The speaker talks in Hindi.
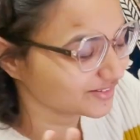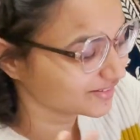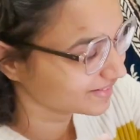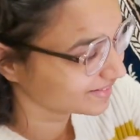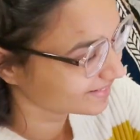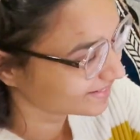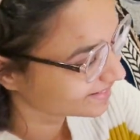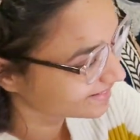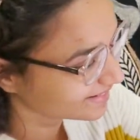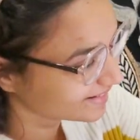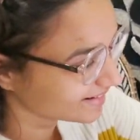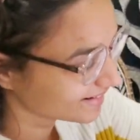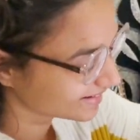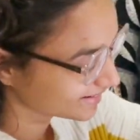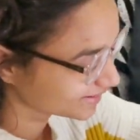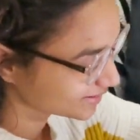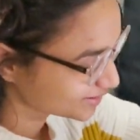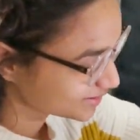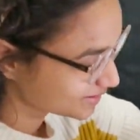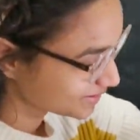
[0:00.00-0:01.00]
कर हाँ,
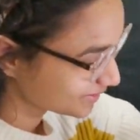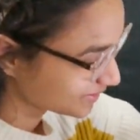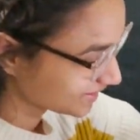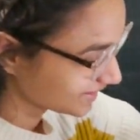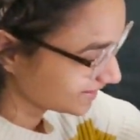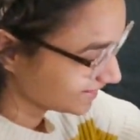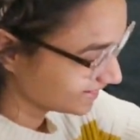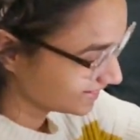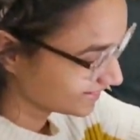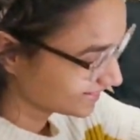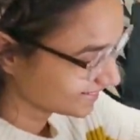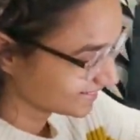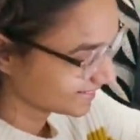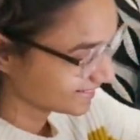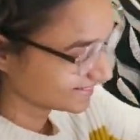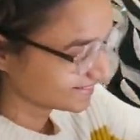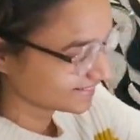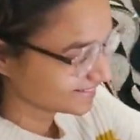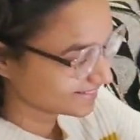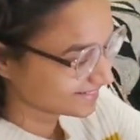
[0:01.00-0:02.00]
हाँ।
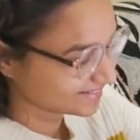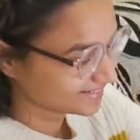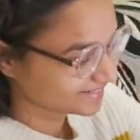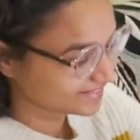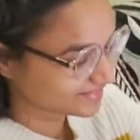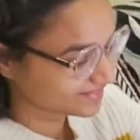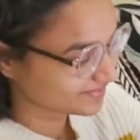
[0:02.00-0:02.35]
चुपचाप पढ़ाई में